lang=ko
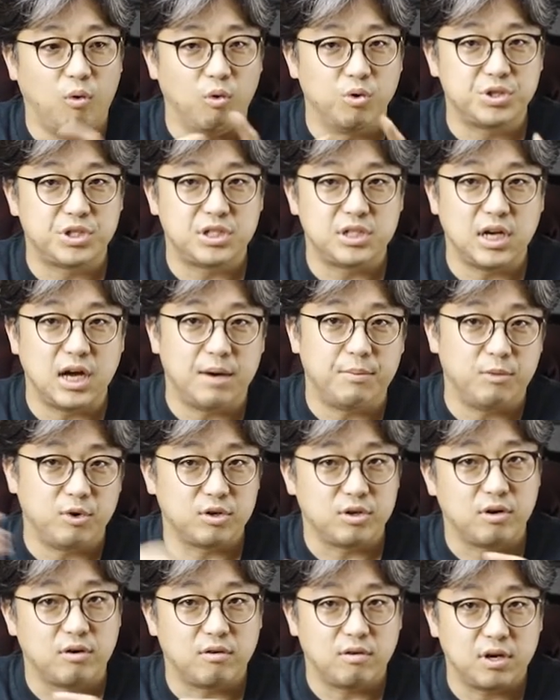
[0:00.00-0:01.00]
옷이나 뭐
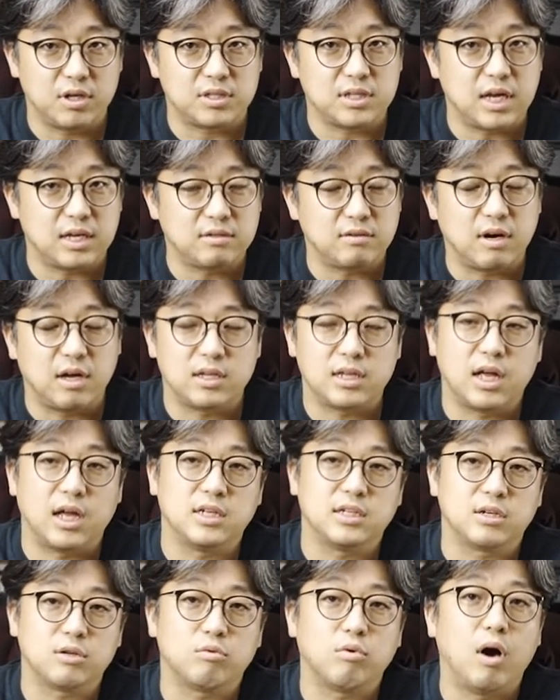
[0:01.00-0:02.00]
이런 거에 싸서
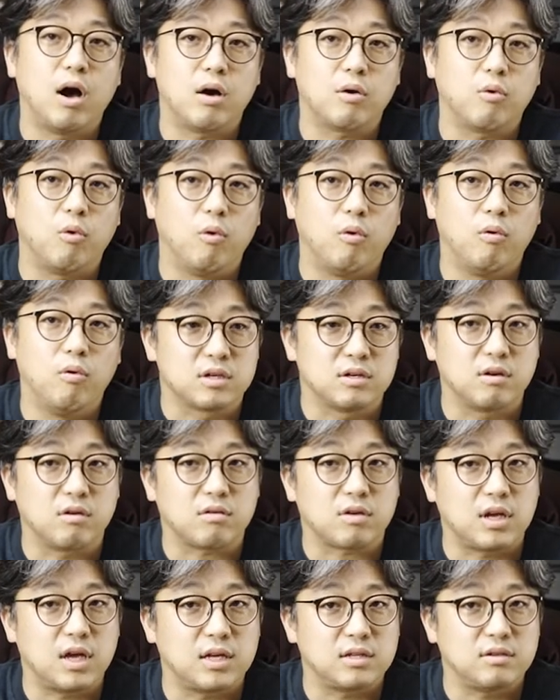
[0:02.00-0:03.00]
다니기도 하고
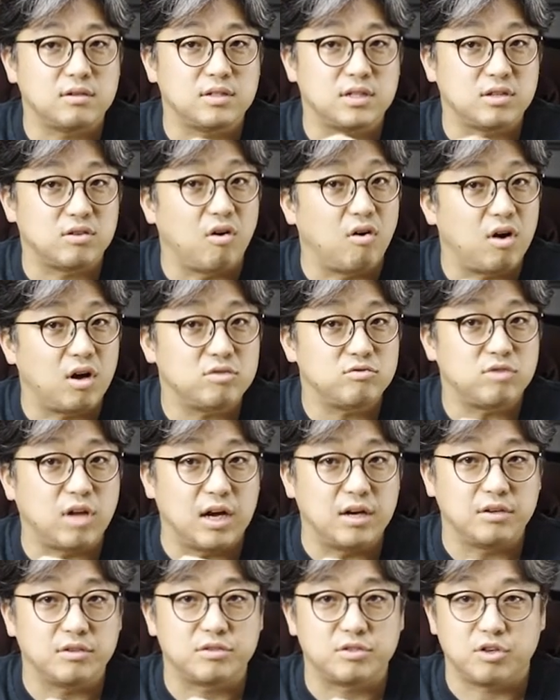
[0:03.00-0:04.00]
그렇게 해서 이제 넣어가지고
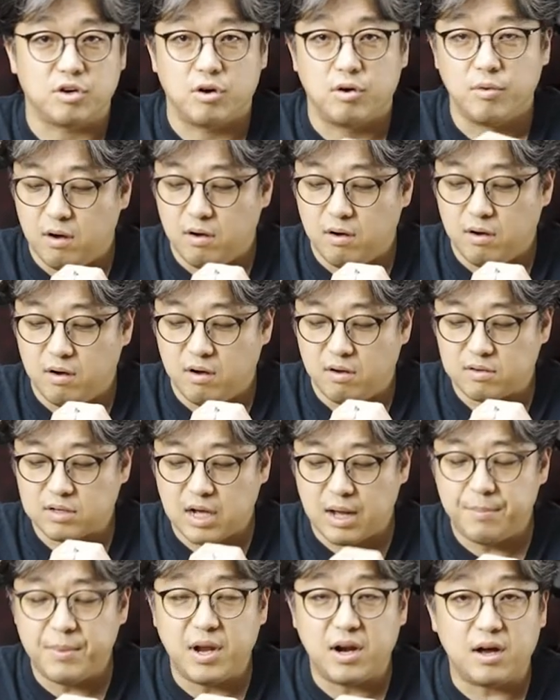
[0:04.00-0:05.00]
다녔죠.
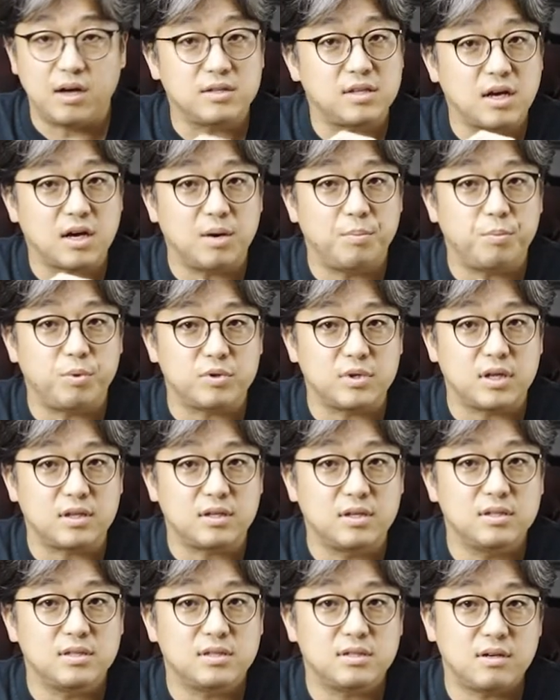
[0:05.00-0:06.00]
카메라가 생각보다
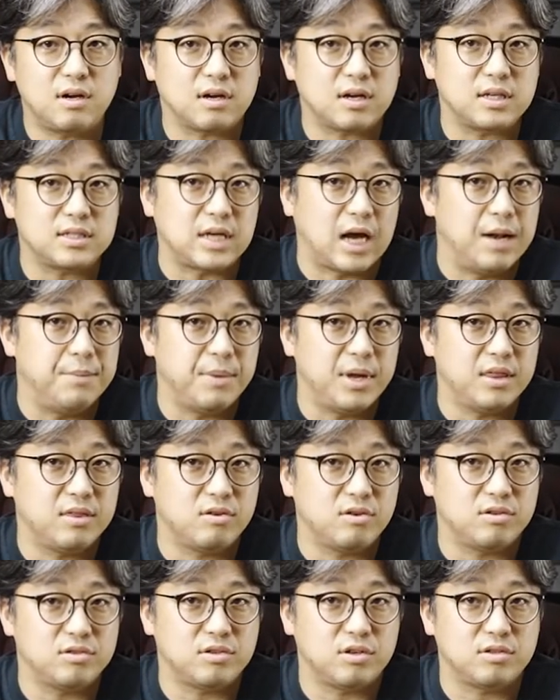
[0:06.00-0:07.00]
튼튼하게 잘
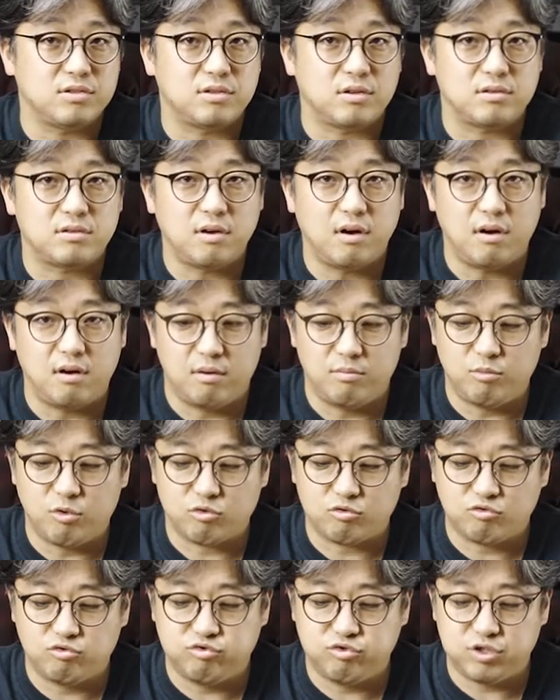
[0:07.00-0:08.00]
만들어져 있어서 뭐
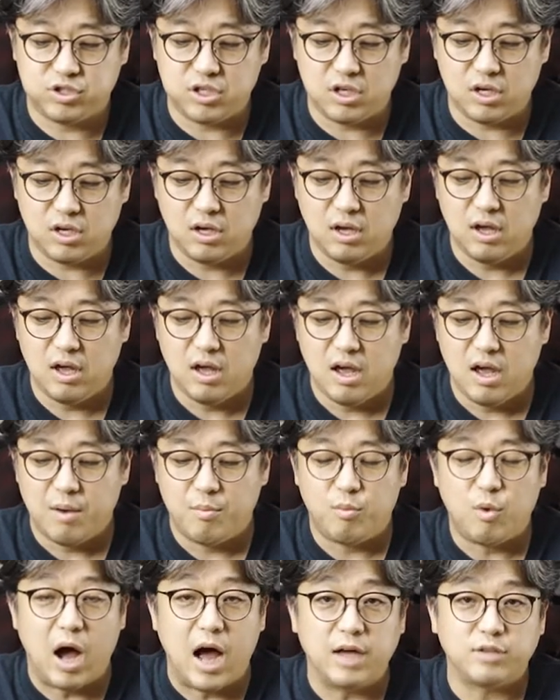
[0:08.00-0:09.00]
굳이
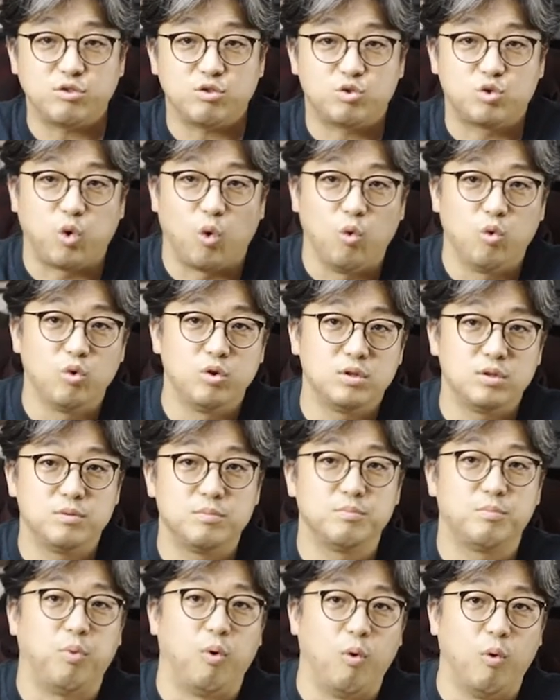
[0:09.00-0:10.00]
뭐 아주
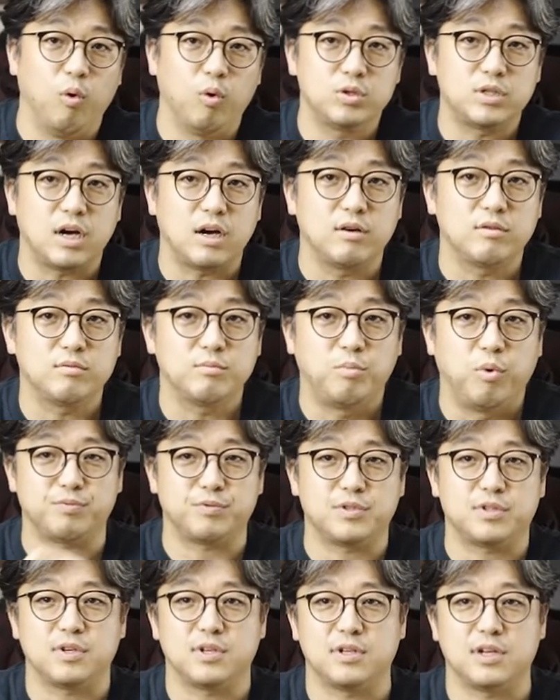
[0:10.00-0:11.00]
좋은 보호장
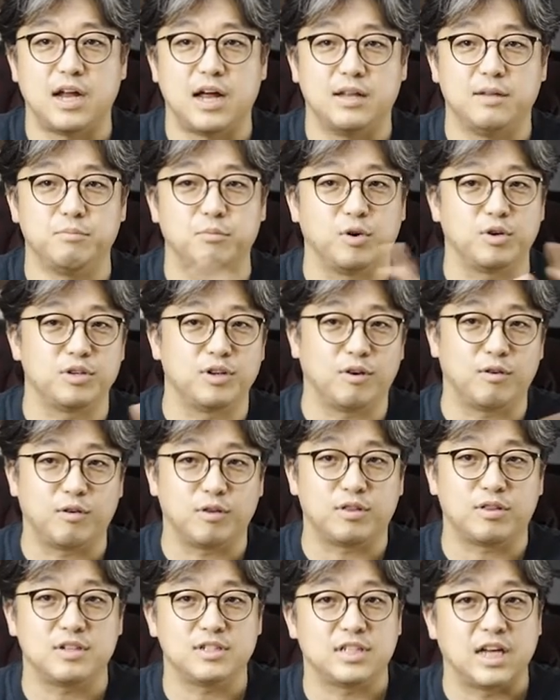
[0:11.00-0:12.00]
포션한 뭐 이런
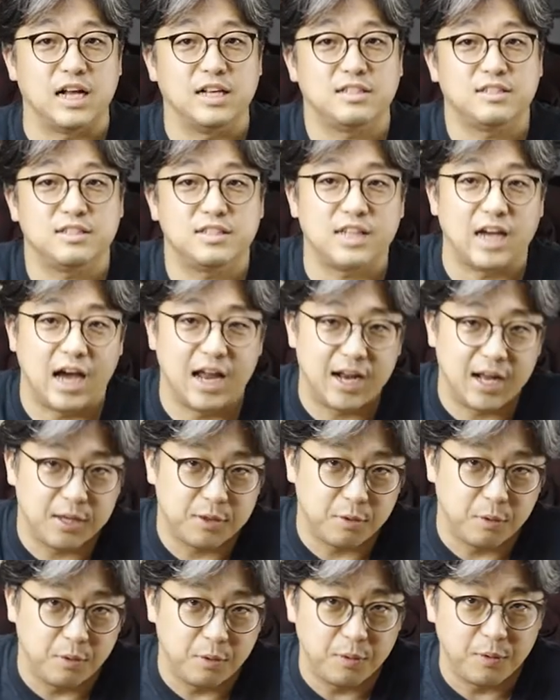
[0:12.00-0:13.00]
것들을 잘 쓰지
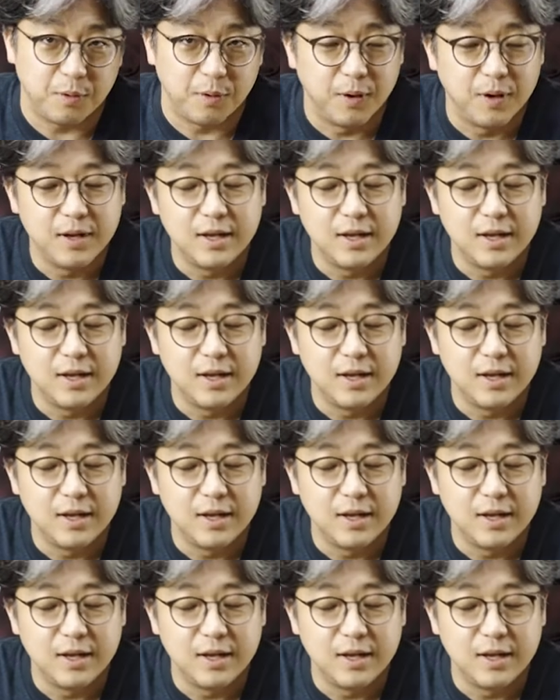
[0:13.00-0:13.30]
않아도